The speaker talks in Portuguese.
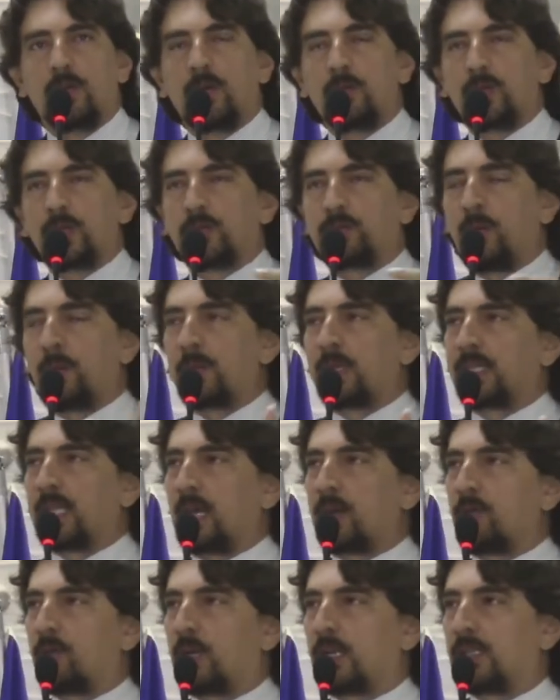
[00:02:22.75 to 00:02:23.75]
principalmente
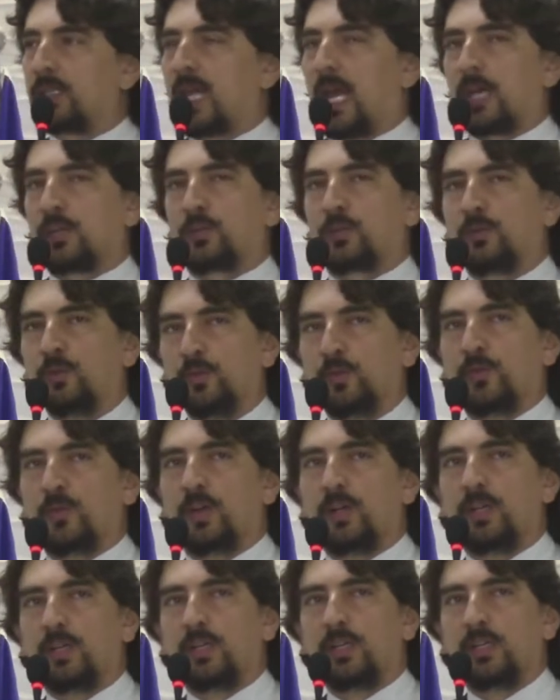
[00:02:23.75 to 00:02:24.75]
agora na
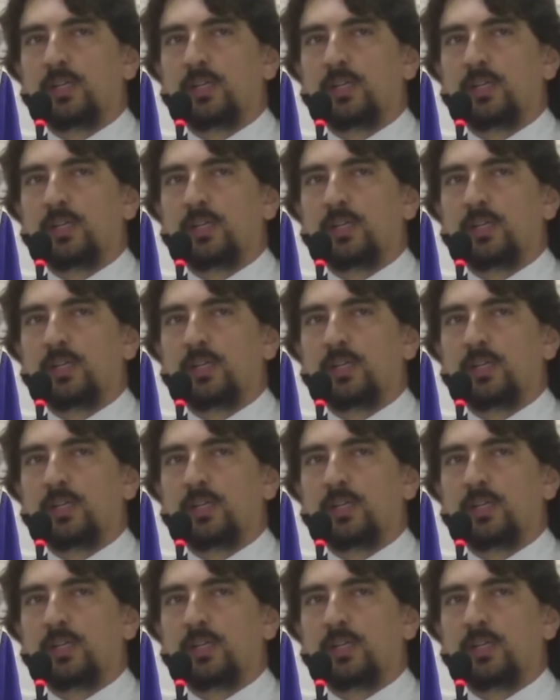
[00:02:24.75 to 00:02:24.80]
chuva